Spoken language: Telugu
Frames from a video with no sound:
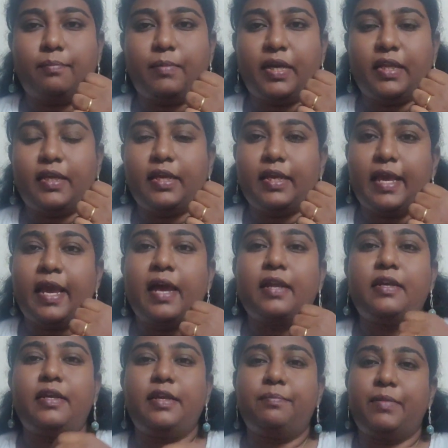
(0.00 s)
మనకి
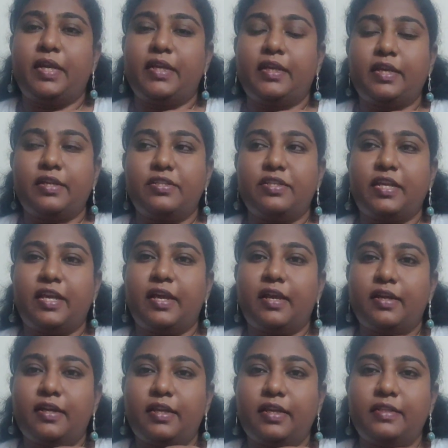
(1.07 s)
ఏఆర్టీ మెడికేషన్
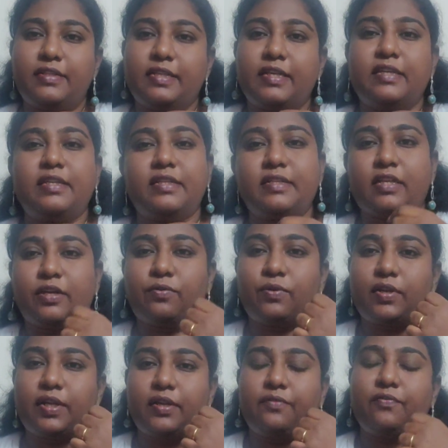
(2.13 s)
ఏఆర్టీ సెంటర్స్ అని
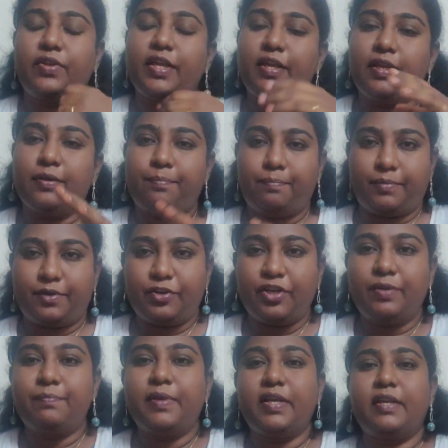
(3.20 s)
ఉంటాయి ఈ
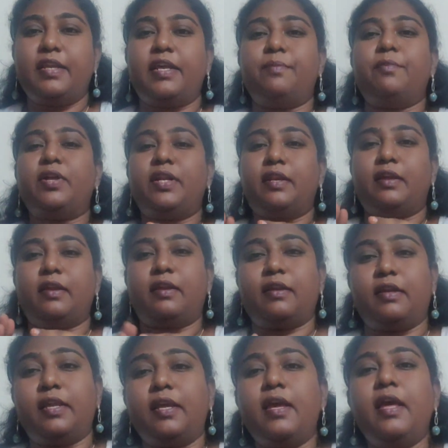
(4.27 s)
ట్రీట్మెంట్ని
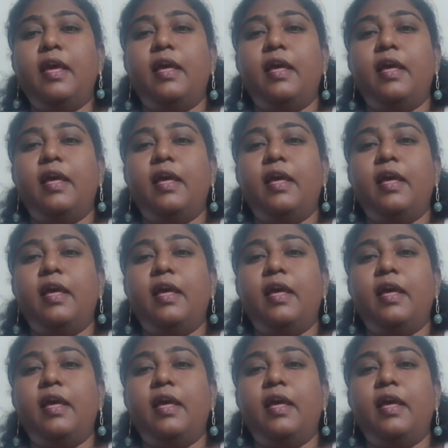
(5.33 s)
ఏమంటారంటే